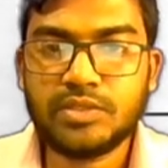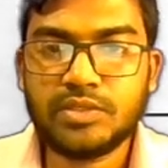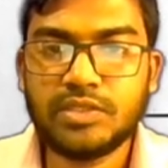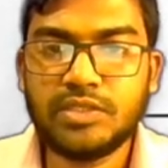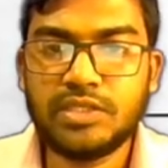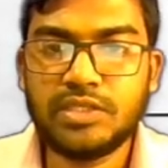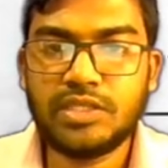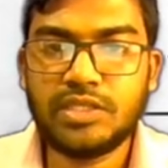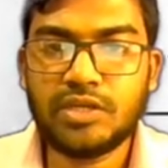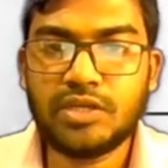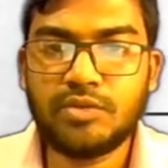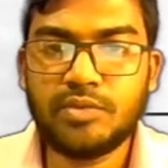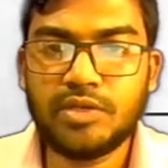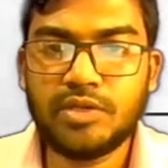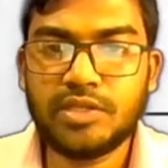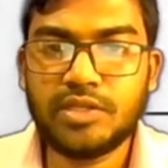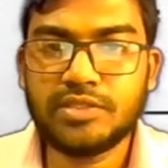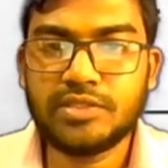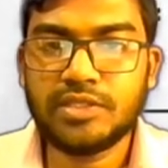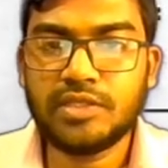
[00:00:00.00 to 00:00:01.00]
তিনি আরো
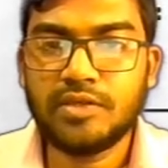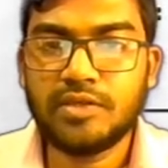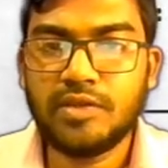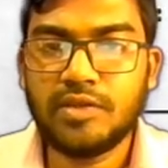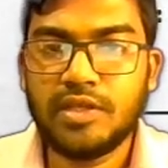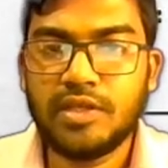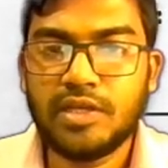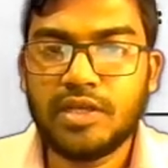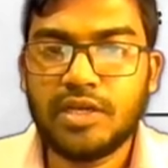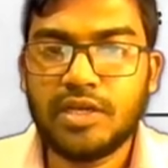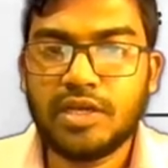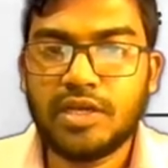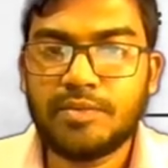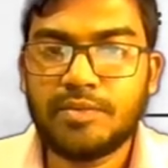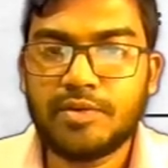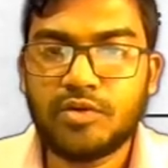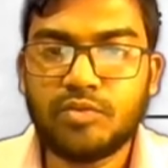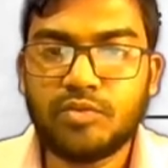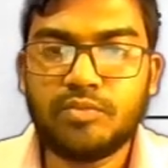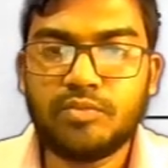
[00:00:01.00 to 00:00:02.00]
বলেন যে
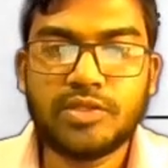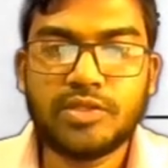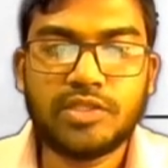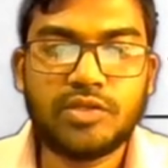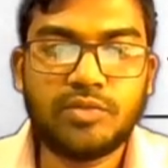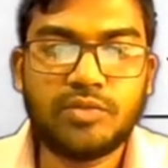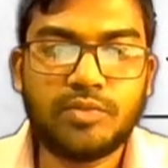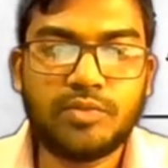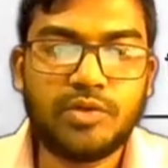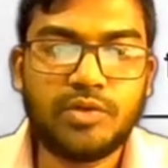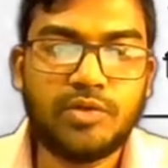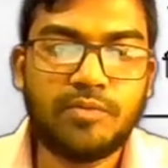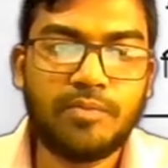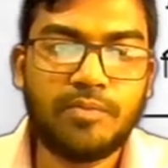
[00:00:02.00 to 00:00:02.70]
আমার উম্মাদের উপর